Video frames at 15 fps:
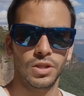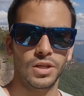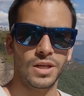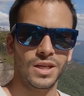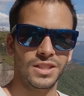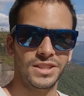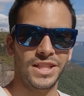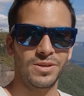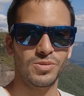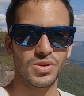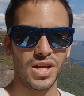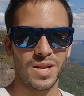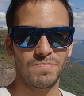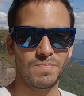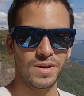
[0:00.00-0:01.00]
Y ahora
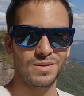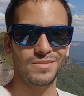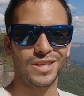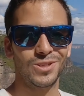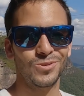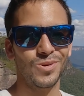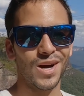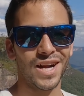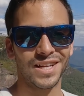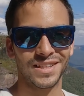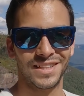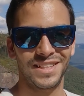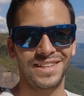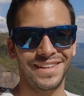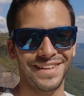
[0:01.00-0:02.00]
llegamos al primer lugar
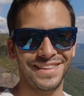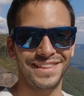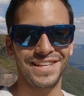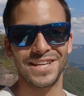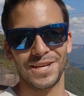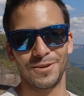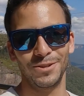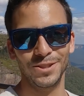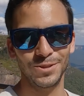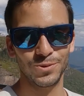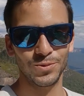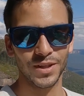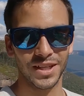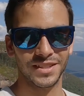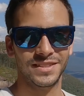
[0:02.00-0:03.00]
de este día de
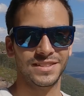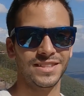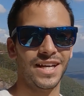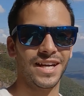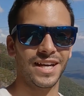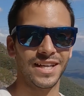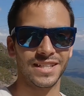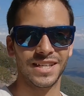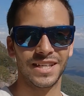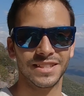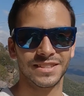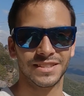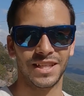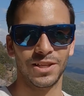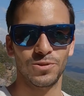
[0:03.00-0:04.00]
aventuras acá en
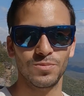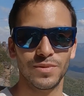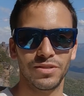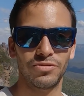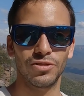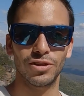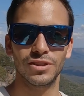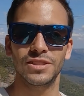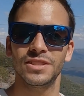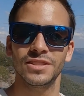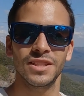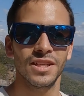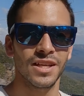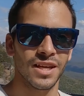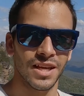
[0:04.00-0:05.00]
las Catumba Falls,
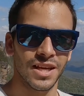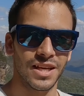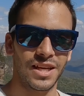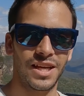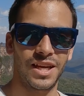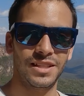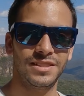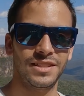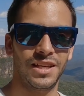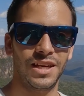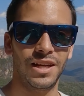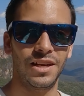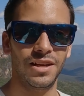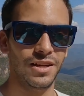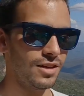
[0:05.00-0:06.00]
que es
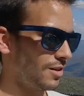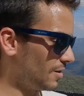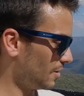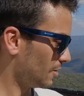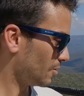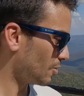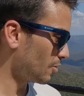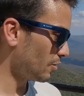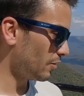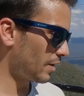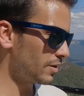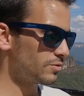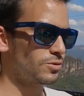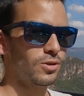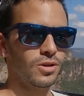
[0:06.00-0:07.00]
el
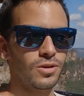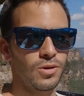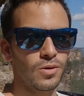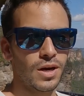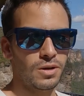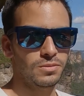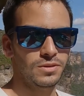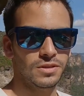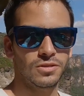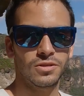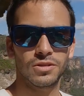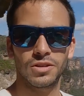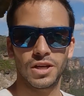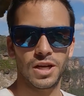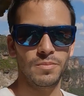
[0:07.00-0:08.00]
Orphan Rock Lookout
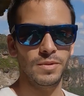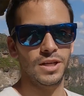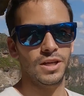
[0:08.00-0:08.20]
o el